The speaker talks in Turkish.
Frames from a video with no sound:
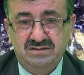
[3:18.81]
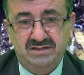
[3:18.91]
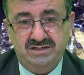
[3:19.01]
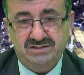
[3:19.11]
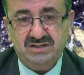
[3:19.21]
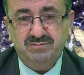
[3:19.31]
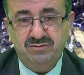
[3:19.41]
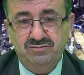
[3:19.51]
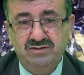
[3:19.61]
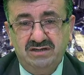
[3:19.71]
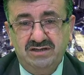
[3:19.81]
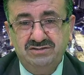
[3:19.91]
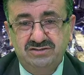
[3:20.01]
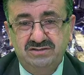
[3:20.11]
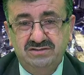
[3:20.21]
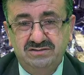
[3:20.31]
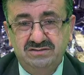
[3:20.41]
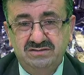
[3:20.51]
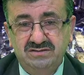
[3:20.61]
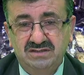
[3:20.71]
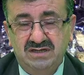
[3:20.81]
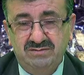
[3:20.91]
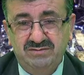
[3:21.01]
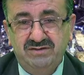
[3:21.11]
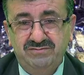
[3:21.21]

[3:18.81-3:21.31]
hesap gününün yaklaştığını haber